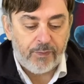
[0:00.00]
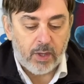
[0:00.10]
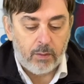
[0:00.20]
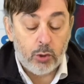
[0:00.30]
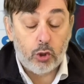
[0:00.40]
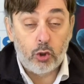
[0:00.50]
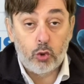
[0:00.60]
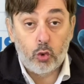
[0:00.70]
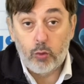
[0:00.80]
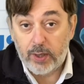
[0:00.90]
mi sono
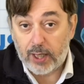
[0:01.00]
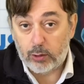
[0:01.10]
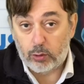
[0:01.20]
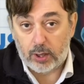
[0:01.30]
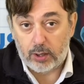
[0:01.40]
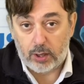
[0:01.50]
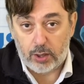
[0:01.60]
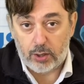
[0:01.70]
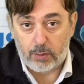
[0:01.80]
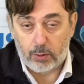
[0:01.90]
documentato
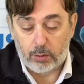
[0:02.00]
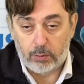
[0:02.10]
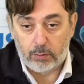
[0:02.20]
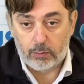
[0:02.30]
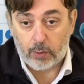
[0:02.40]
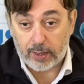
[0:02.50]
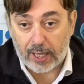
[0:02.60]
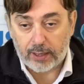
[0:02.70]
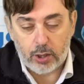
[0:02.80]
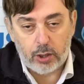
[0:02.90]
tantissimo
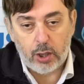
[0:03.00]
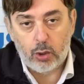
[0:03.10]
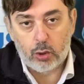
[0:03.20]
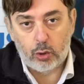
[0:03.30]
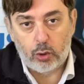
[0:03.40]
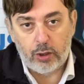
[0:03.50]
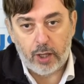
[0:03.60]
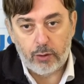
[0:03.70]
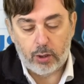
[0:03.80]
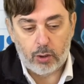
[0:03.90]
Guardate, ci tengo a sottolineare
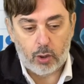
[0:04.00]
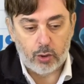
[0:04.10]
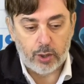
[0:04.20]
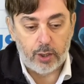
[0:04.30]
una cosa,